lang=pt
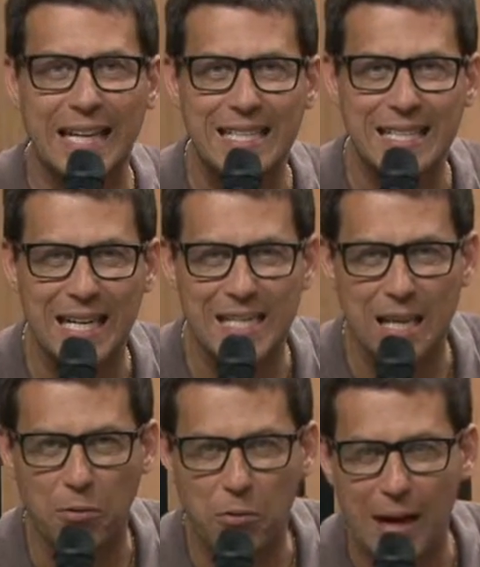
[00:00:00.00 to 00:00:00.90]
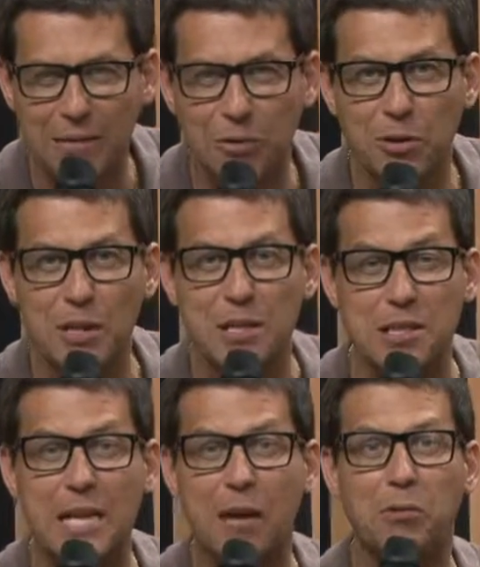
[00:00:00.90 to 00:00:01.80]
3304
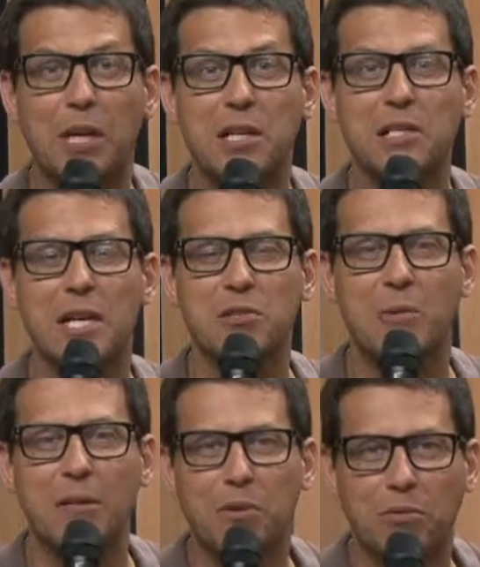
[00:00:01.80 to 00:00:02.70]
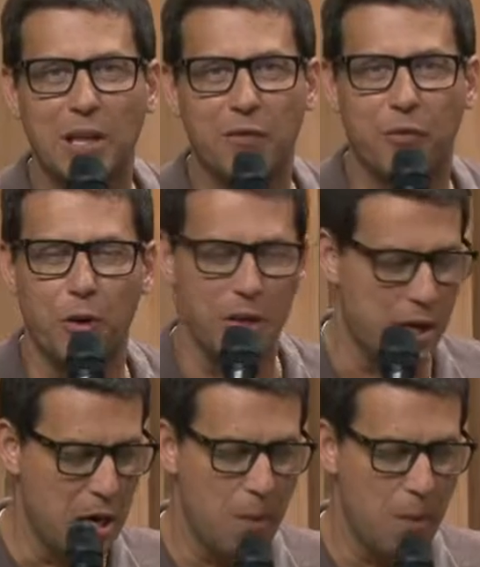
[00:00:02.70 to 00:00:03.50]
0334 é o telefone.